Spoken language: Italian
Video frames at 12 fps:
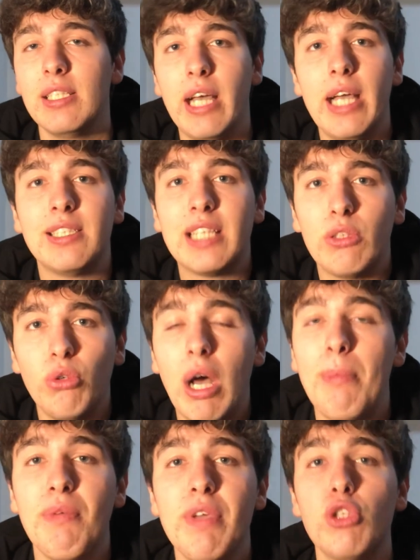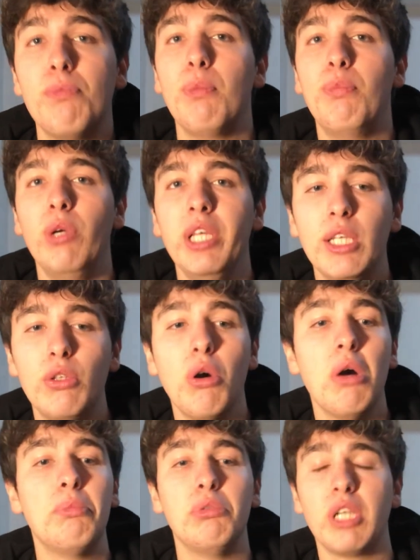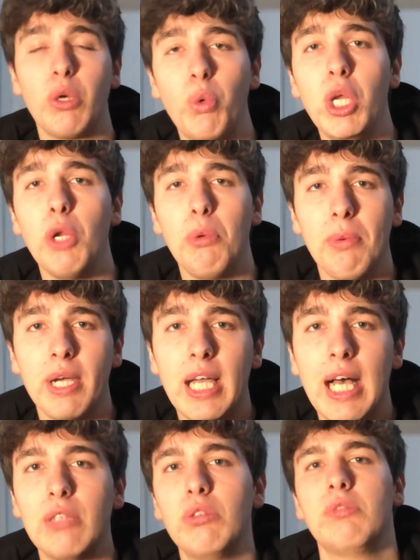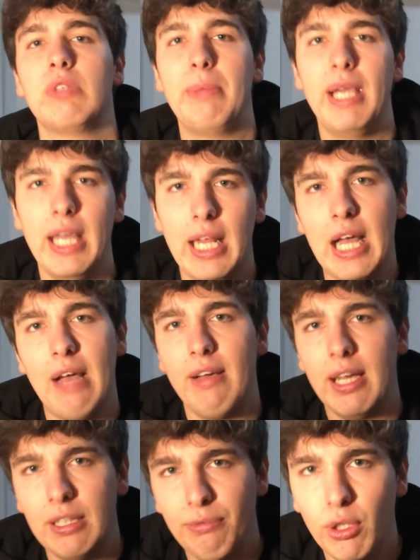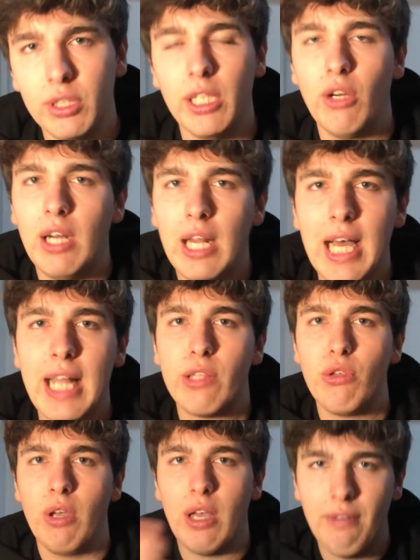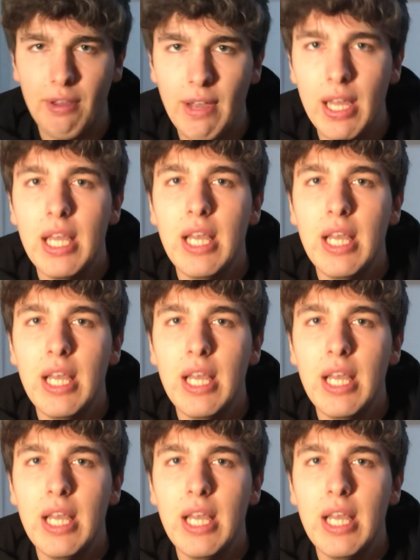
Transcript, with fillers: è stato a mio avviso più pulito, più tranquillo, più pacato, va bene, aveva di fronte non la Lazio, aveva